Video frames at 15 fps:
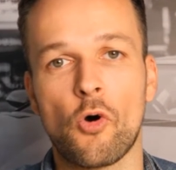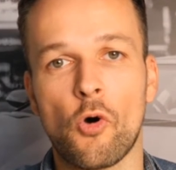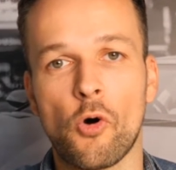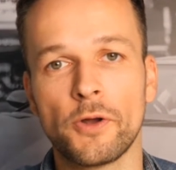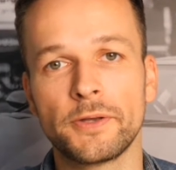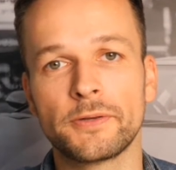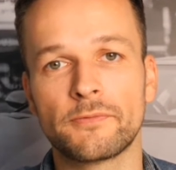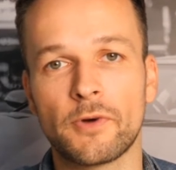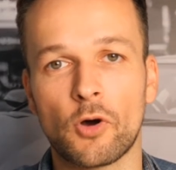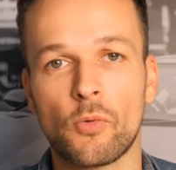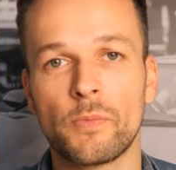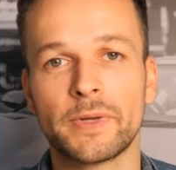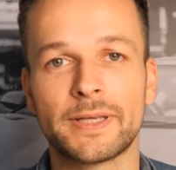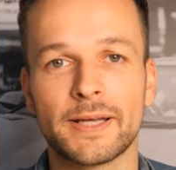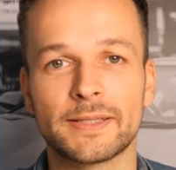und
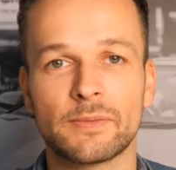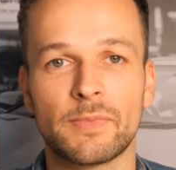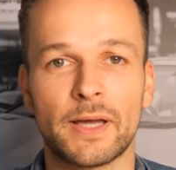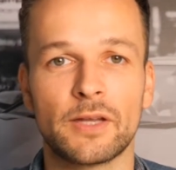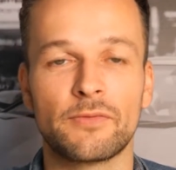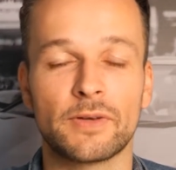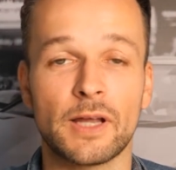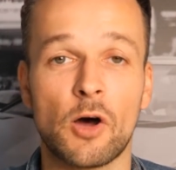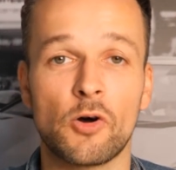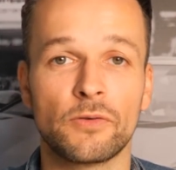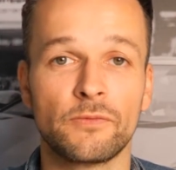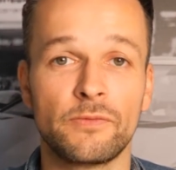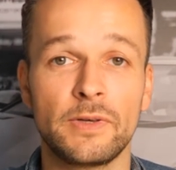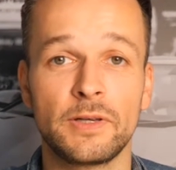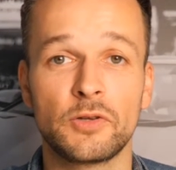warum ich jetzt im Endeffekt auch
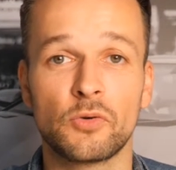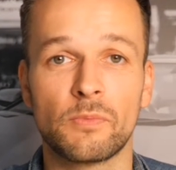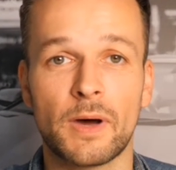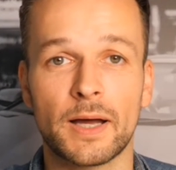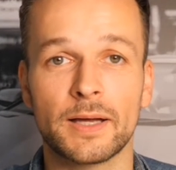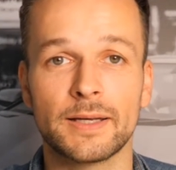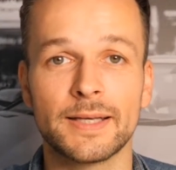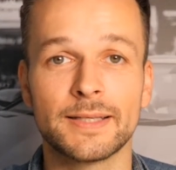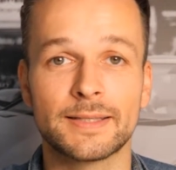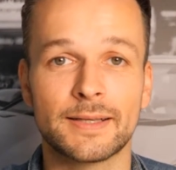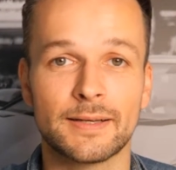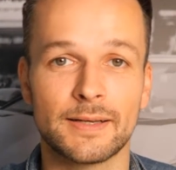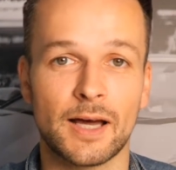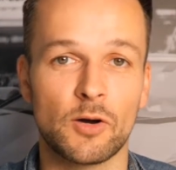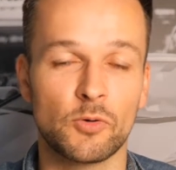ein Video mache, ist
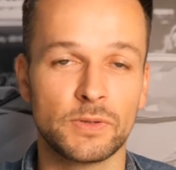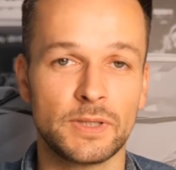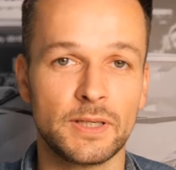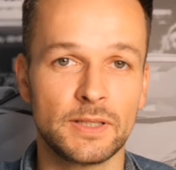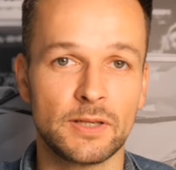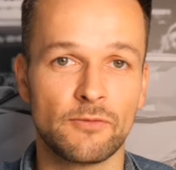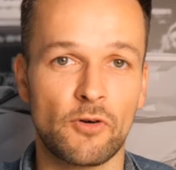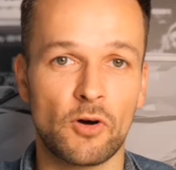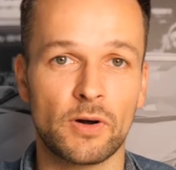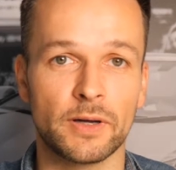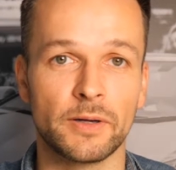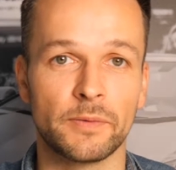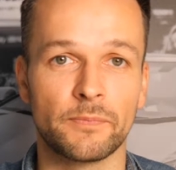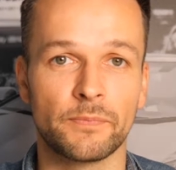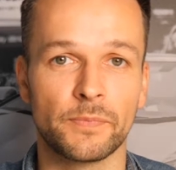genau diese
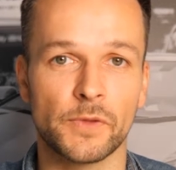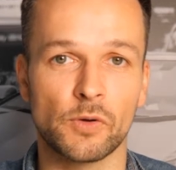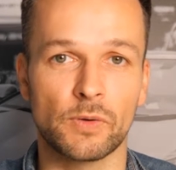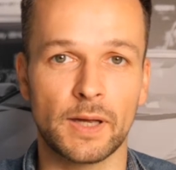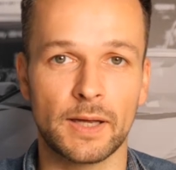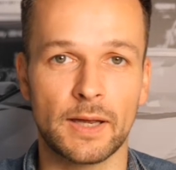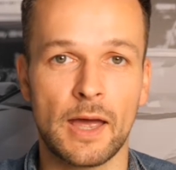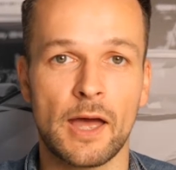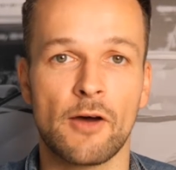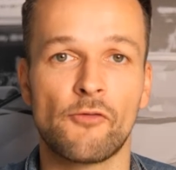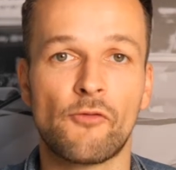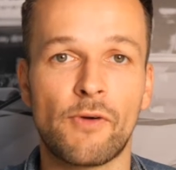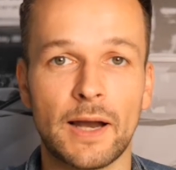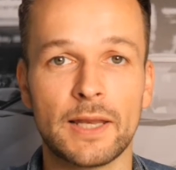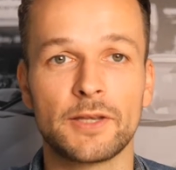Woche. Okay,
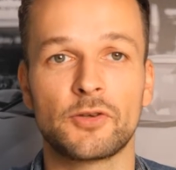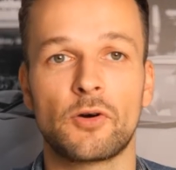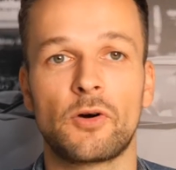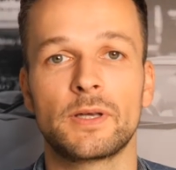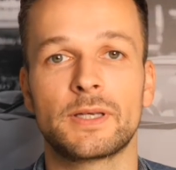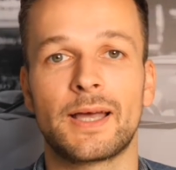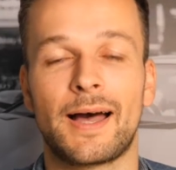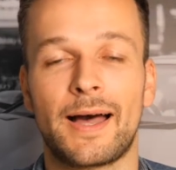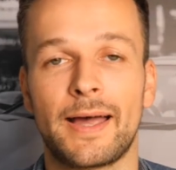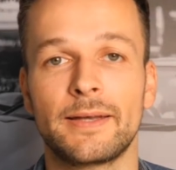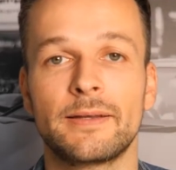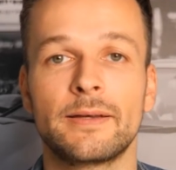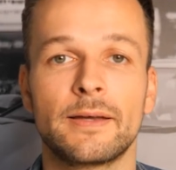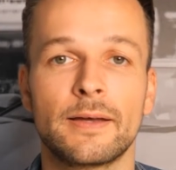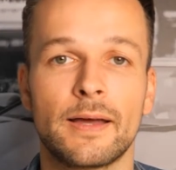weil ich euch
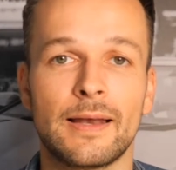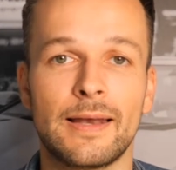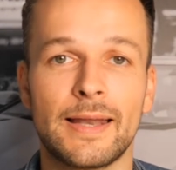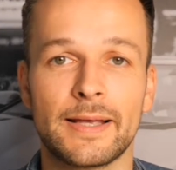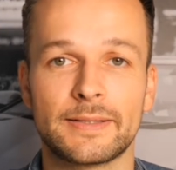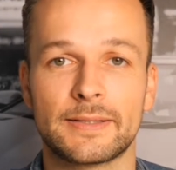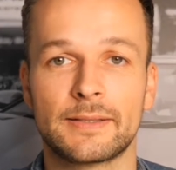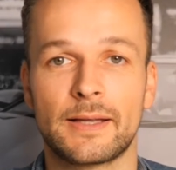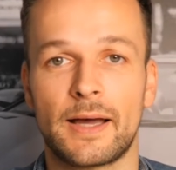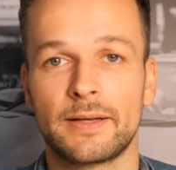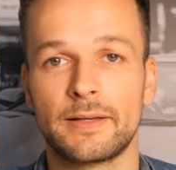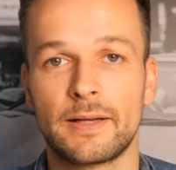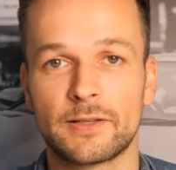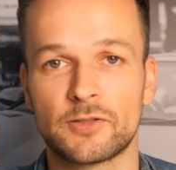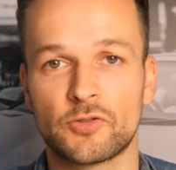eine Lesson,
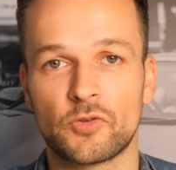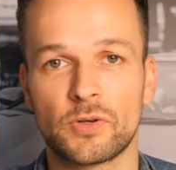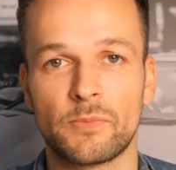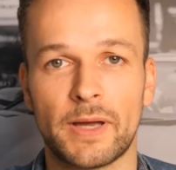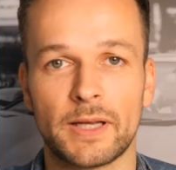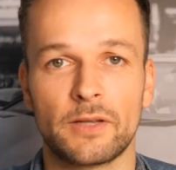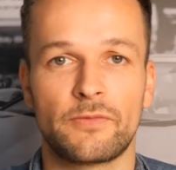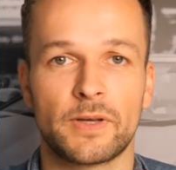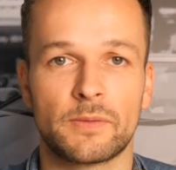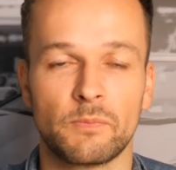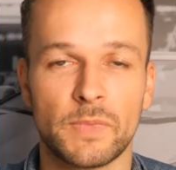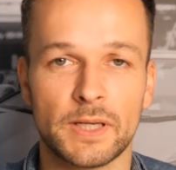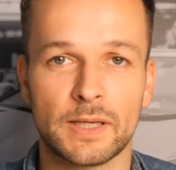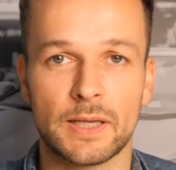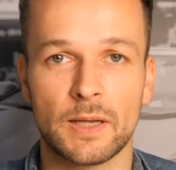eine Lektion im Endeffekt
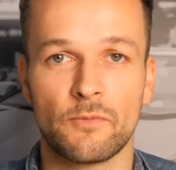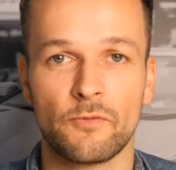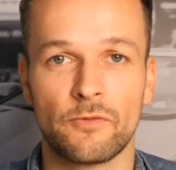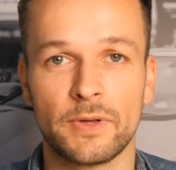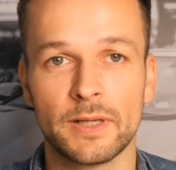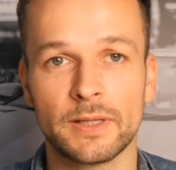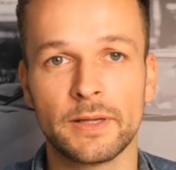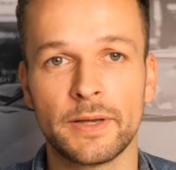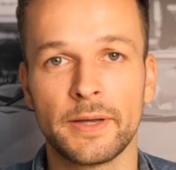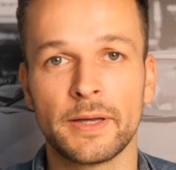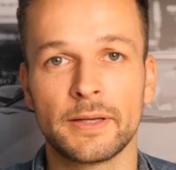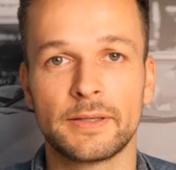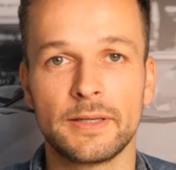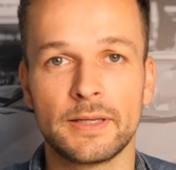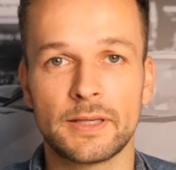mitgeben will,
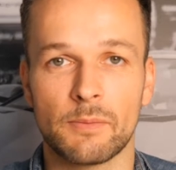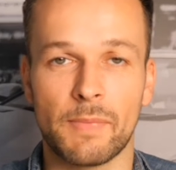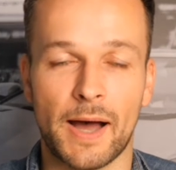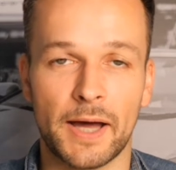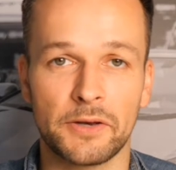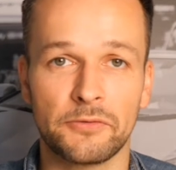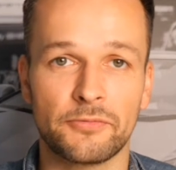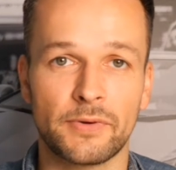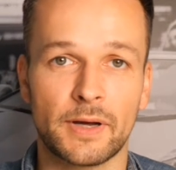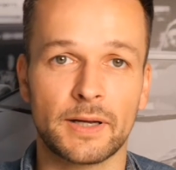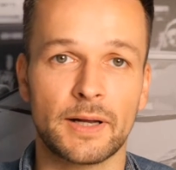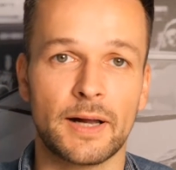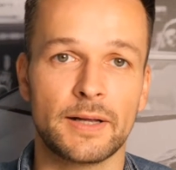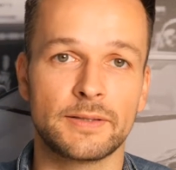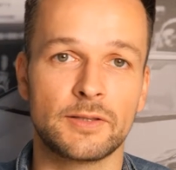die ich am
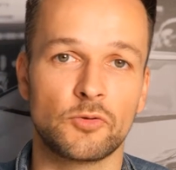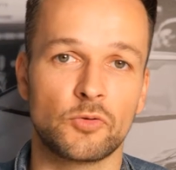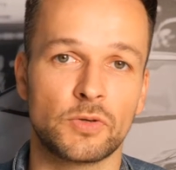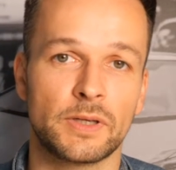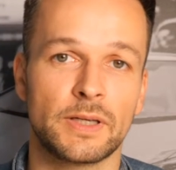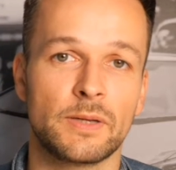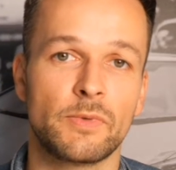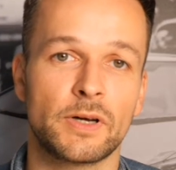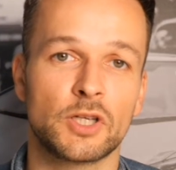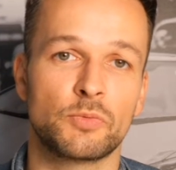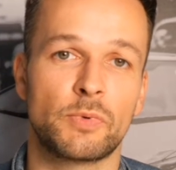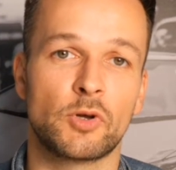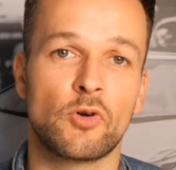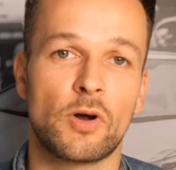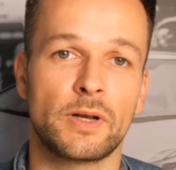Anfang, als ich unternehmerisch
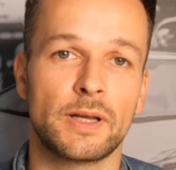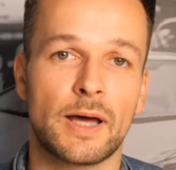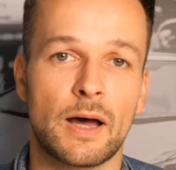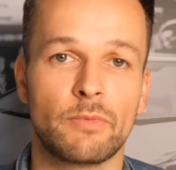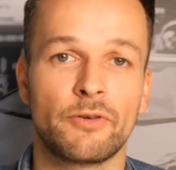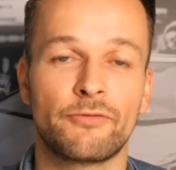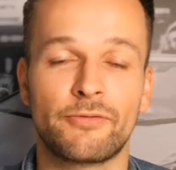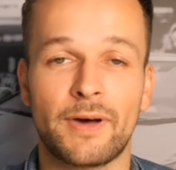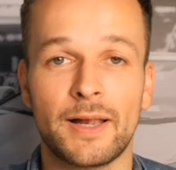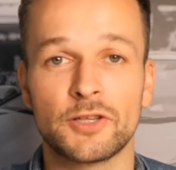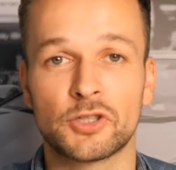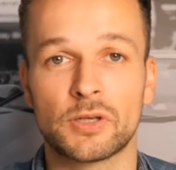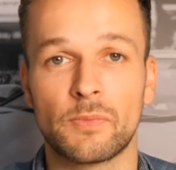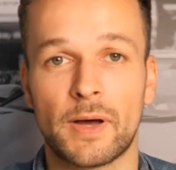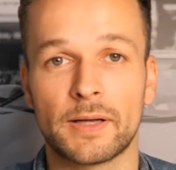begonnen habe,
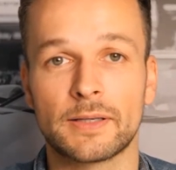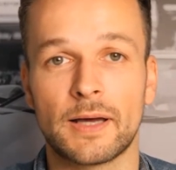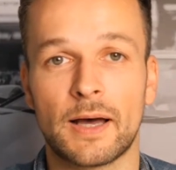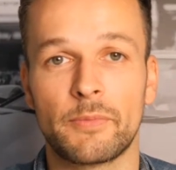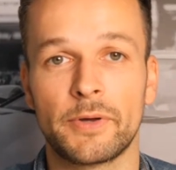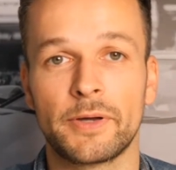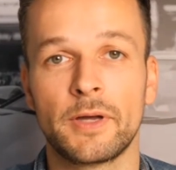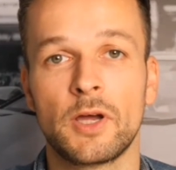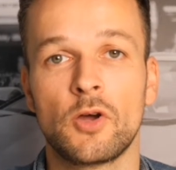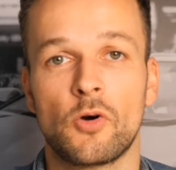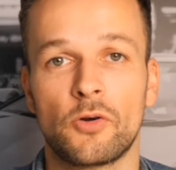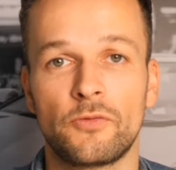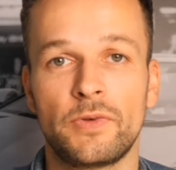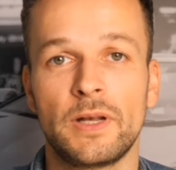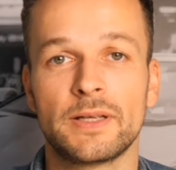falsch gemacht habe.
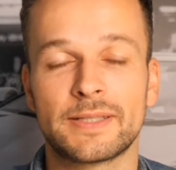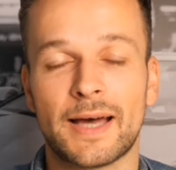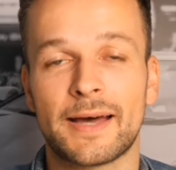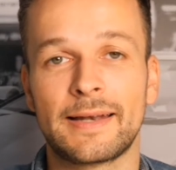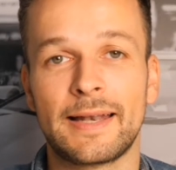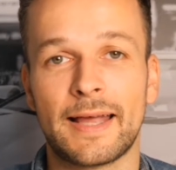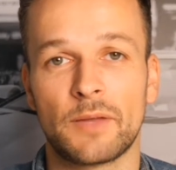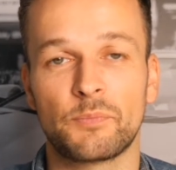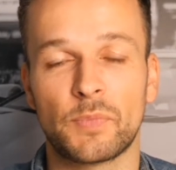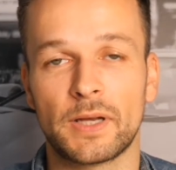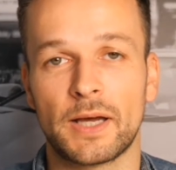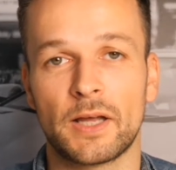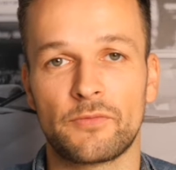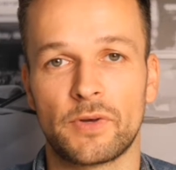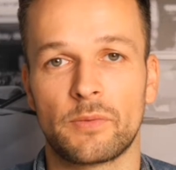Und viele Sachen lernt man
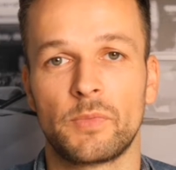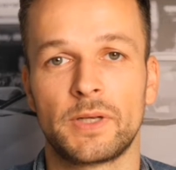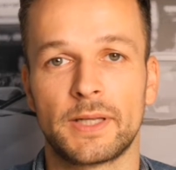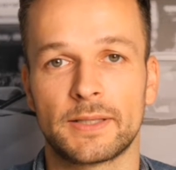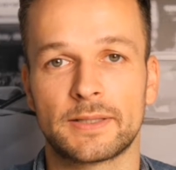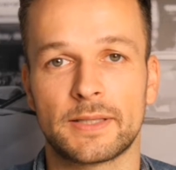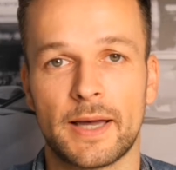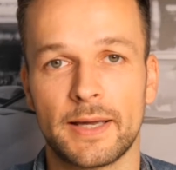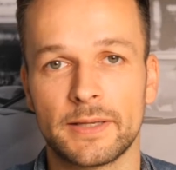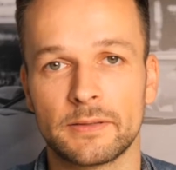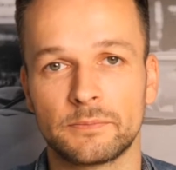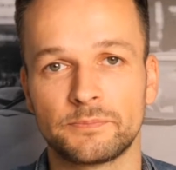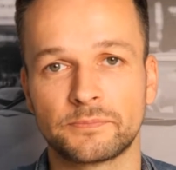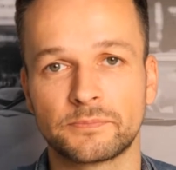einfach mit der Zeit.